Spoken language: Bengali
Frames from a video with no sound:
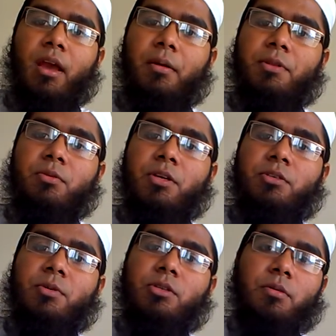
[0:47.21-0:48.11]
আমাদের
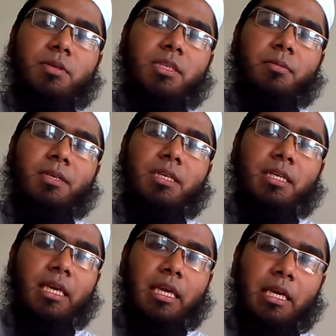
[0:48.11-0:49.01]
ওয়ার্কশপে সবচেয়ে বেশি
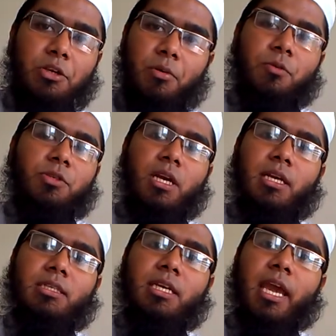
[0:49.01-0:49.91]
কি কি সমস্যা
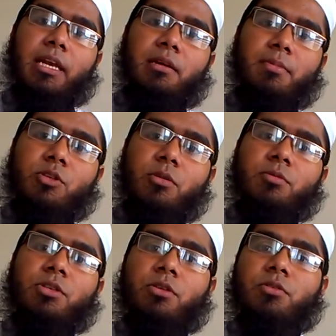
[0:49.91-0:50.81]
আসে এক নম্বর
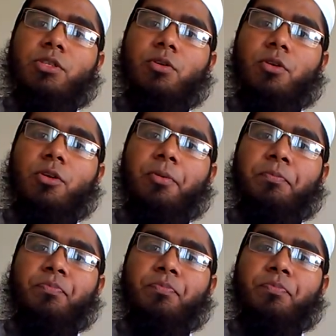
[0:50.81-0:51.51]
সমস্যা হচ্ছে হলো